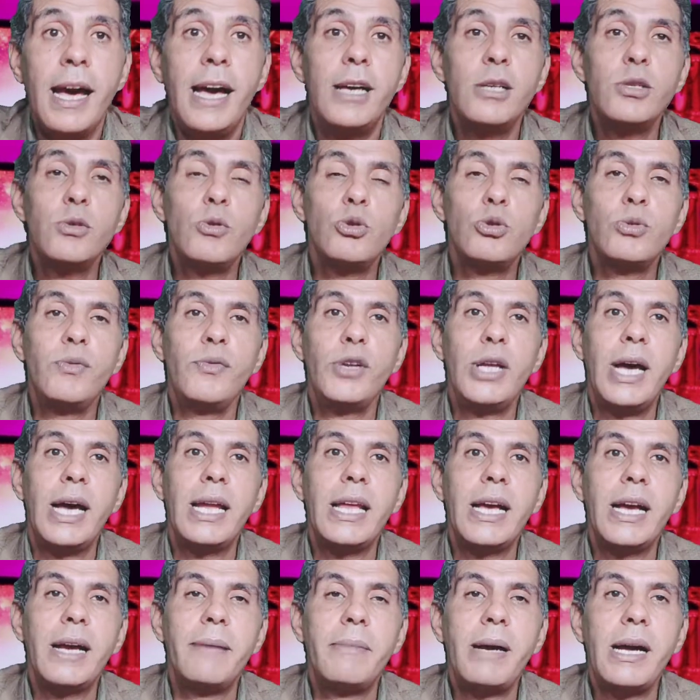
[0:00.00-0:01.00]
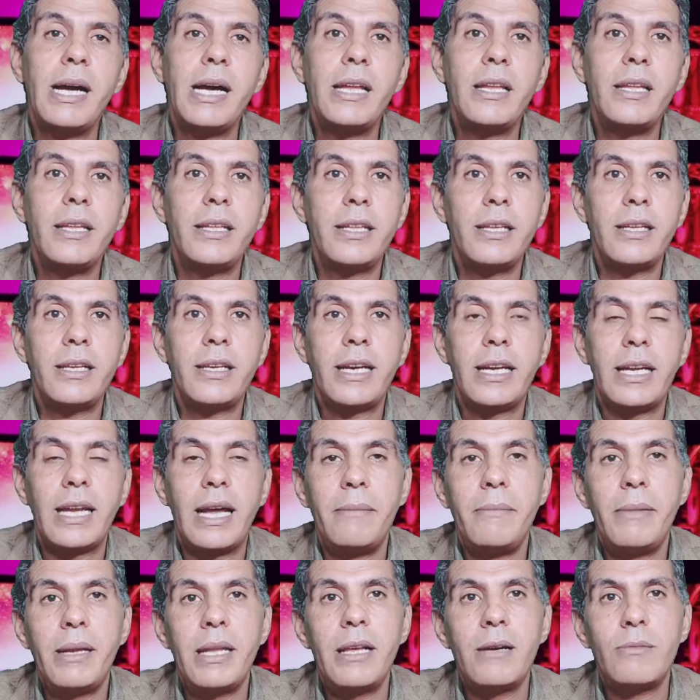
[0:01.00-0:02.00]
عايزكم تشوفوا الحلقه يا جماعه اللي كان
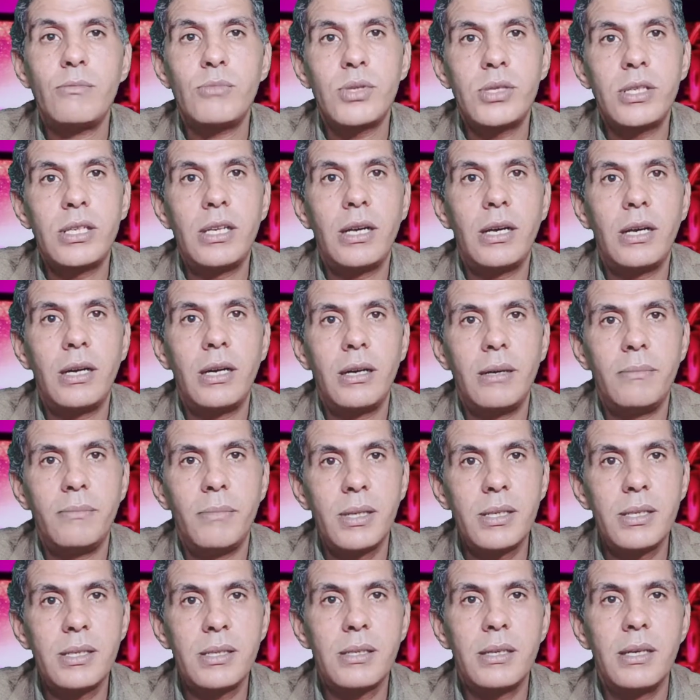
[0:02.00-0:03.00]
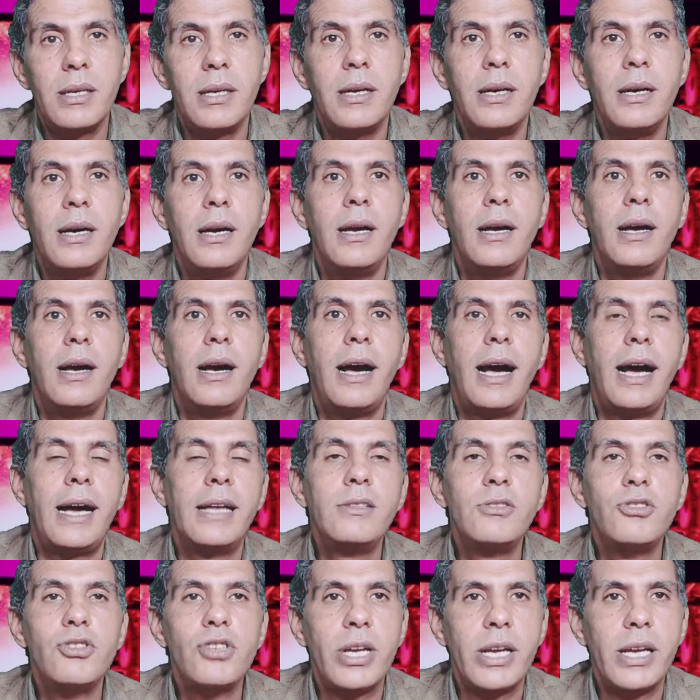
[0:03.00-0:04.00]
عملها مذيع مصر
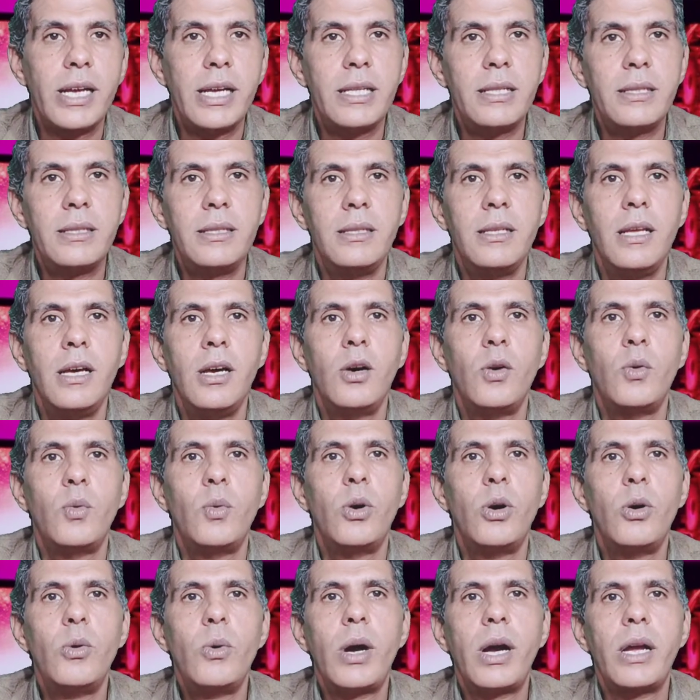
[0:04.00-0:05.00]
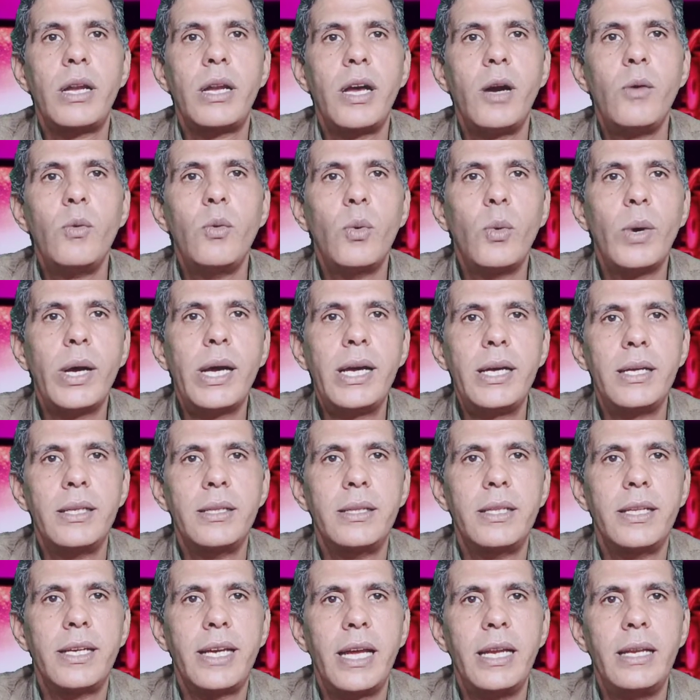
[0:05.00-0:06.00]
عن جيهان وهو كان اول
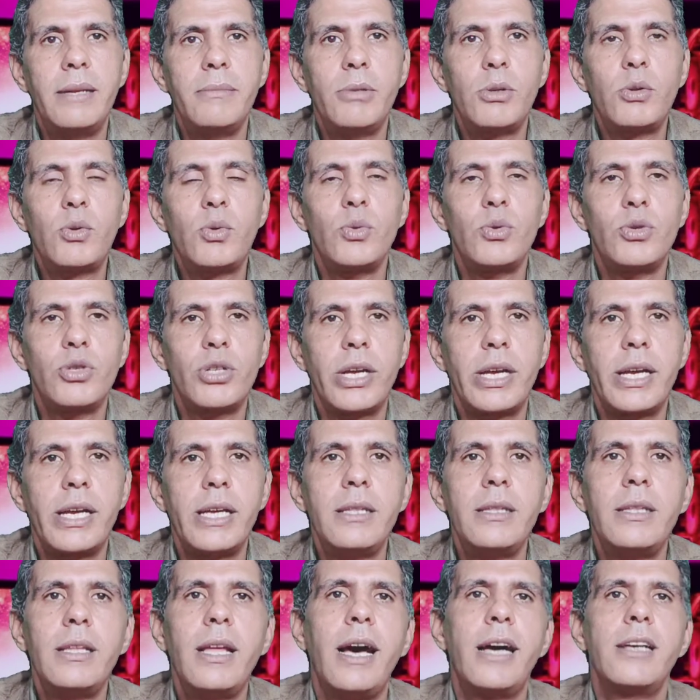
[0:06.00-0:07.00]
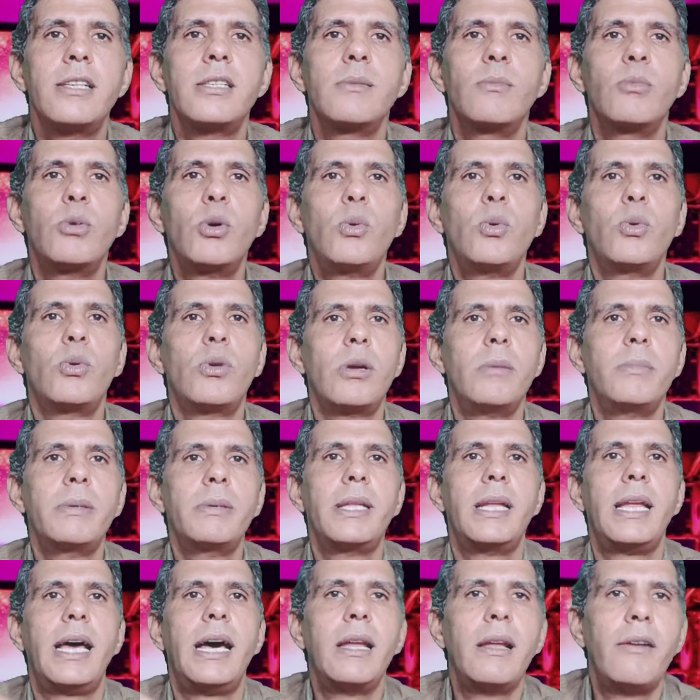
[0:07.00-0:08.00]
واحد كلمته جيهان هسيب لكم
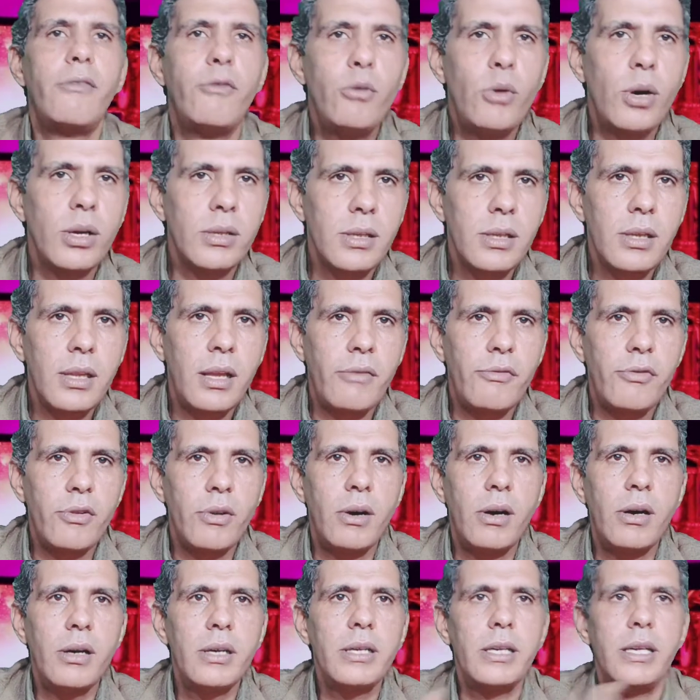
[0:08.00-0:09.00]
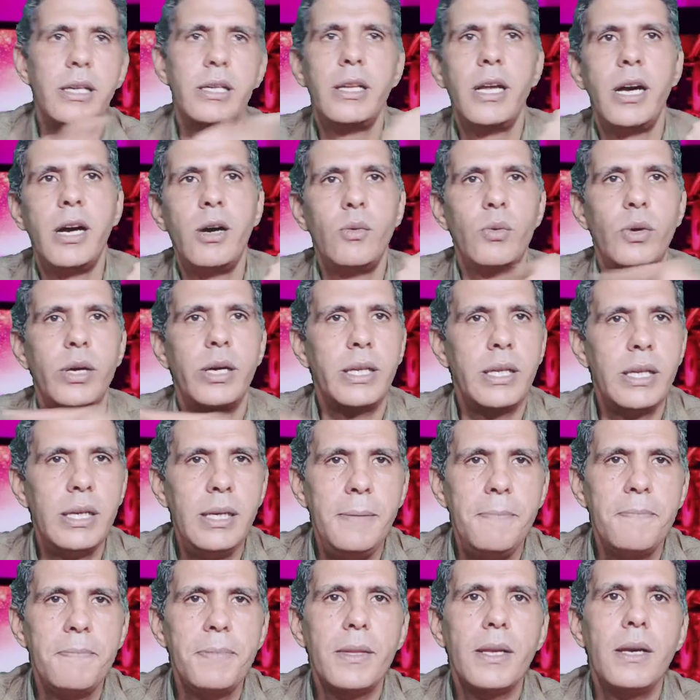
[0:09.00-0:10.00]
رابط الحلقه فوق هتطلع في الاي هنا او
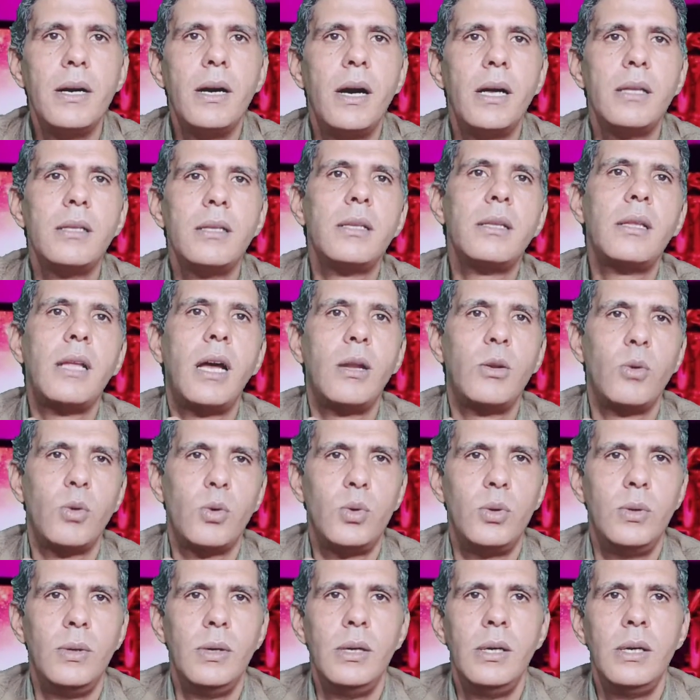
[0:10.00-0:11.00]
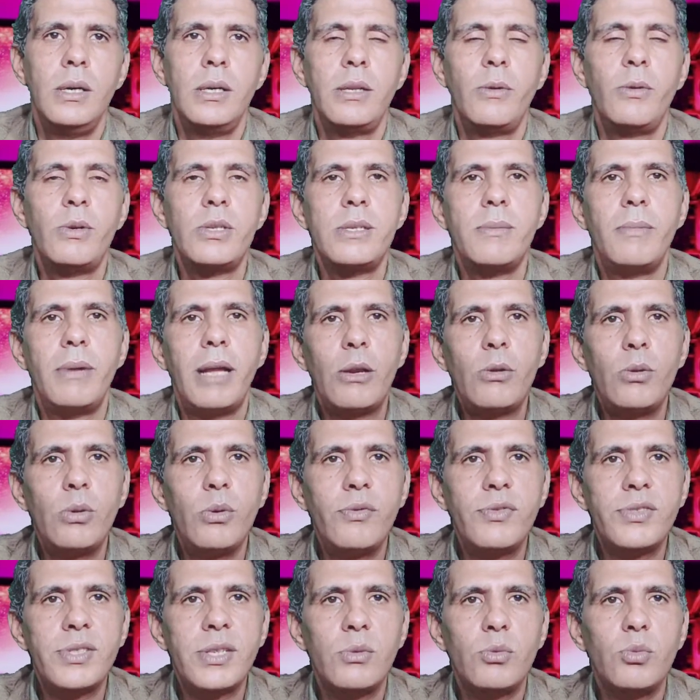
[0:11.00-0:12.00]
هنا هتطلع لكم هسيبها
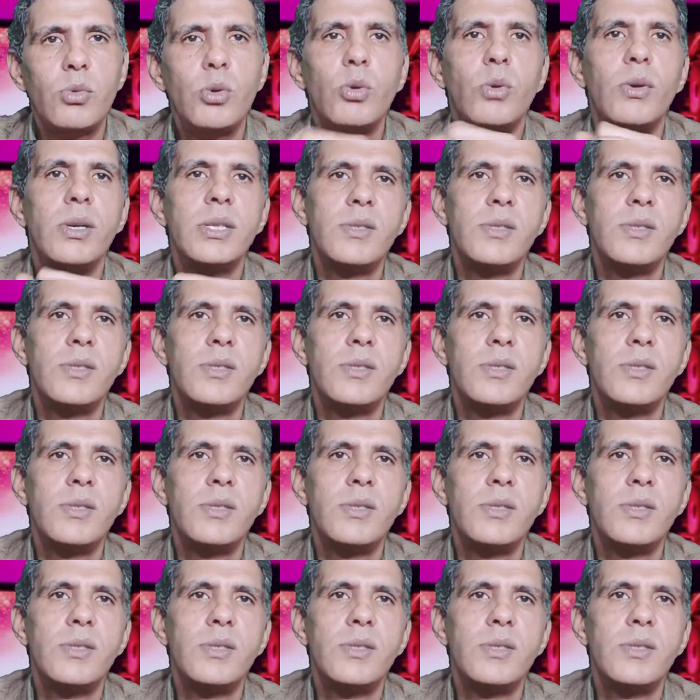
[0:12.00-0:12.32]
لكم في صندوق